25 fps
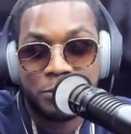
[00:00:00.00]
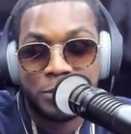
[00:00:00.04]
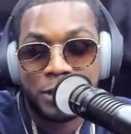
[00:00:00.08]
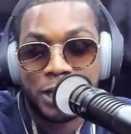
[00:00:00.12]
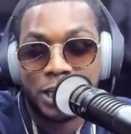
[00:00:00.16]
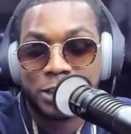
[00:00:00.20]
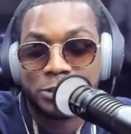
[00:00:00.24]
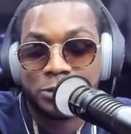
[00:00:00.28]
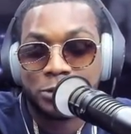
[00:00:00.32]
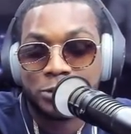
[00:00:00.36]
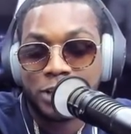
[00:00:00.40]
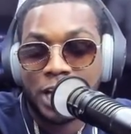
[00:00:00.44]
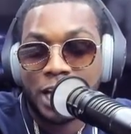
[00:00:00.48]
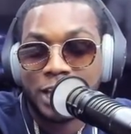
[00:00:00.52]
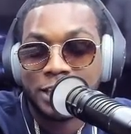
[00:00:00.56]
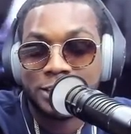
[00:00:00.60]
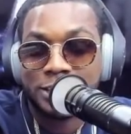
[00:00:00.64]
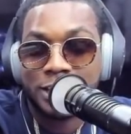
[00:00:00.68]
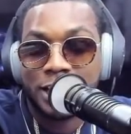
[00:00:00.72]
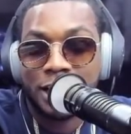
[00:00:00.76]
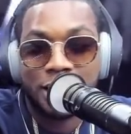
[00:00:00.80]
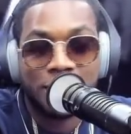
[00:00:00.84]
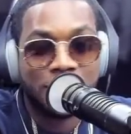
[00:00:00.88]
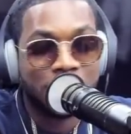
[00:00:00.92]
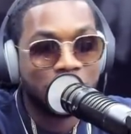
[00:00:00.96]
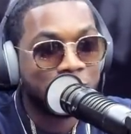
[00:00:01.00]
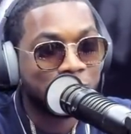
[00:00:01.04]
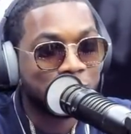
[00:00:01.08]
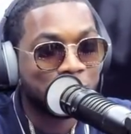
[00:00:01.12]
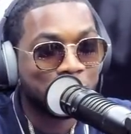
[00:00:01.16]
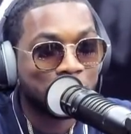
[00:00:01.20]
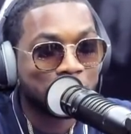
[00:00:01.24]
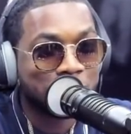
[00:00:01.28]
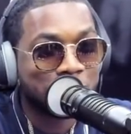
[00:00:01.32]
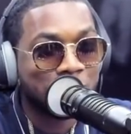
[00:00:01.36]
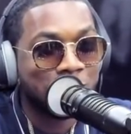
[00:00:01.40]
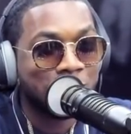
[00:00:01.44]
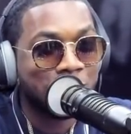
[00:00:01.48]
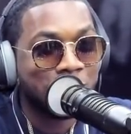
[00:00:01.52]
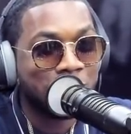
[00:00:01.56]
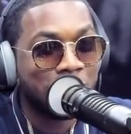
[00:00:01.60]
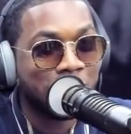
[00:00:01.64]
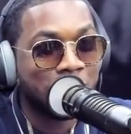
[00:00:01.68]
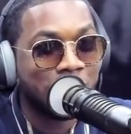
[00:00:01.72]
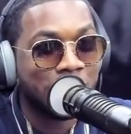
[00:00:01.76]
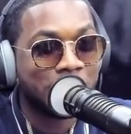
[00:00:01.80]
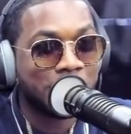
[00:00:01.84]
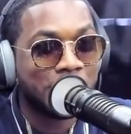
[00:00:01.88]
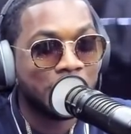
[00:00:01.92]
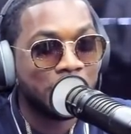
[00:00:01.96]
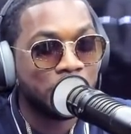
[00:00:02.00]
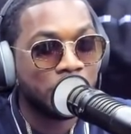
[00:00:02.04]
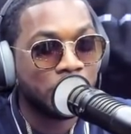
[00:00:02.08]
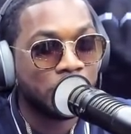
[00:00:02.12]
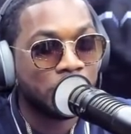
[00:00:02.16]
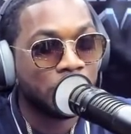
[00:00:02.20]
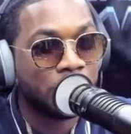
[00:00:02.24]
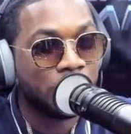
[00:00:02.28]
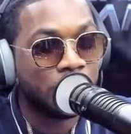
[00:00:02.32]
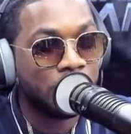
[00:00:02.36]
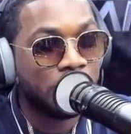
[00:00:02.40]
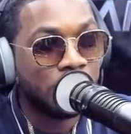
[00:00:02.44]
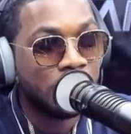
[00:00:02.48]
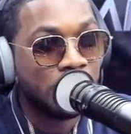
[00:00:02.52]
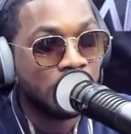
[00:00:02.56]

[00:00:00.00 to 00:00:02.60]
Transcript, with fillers: de la sustancia. Te va a ser DJ del químico.